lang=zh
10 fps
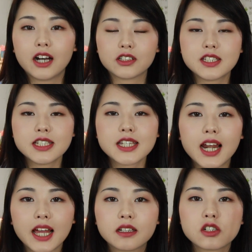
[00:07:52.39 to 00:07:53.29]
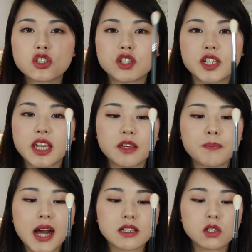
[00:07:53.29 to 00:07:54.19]
好的，接下来呢是这一
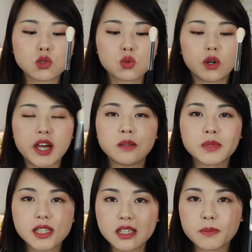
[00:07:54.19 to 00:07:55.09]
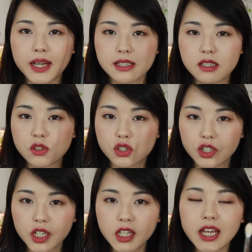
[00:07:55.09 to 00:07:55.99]
把叫做 M 四百四
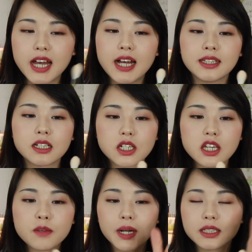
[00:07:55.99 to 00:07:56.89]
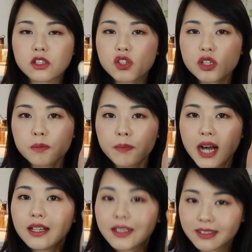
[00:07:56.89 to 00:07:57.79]
十一，那这一把呢是一
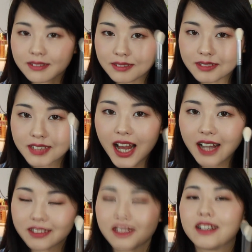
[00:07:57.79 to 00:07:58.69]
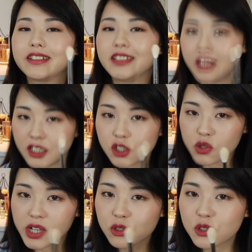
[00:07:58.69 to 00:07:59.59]
把很大的。眼影
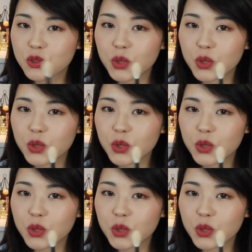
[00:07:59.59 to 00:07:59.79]
刷就是